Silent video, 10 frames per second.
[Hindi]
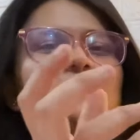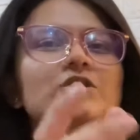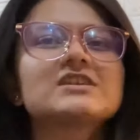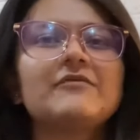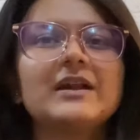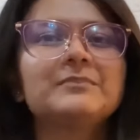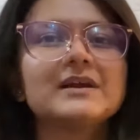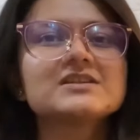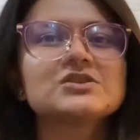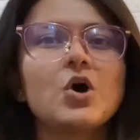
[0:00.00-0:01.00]
तो इसका वन
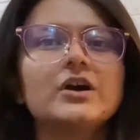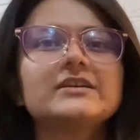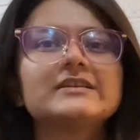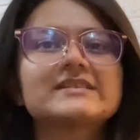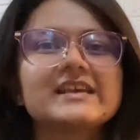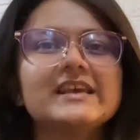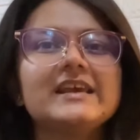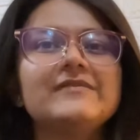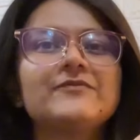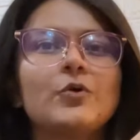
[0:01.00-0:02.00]
प्लस नॉड
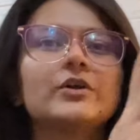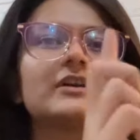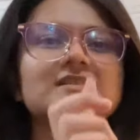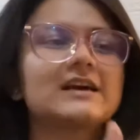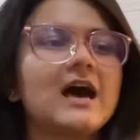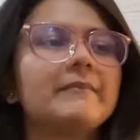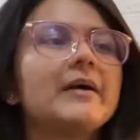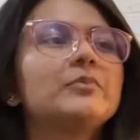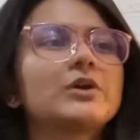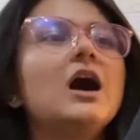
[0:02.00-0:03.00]
सीई फोर इसका नाम
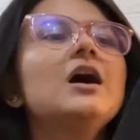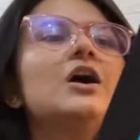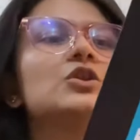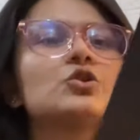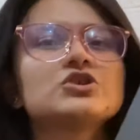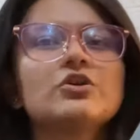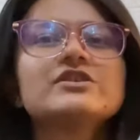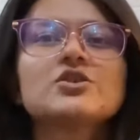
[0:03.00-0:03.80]
है पूरा तो चलो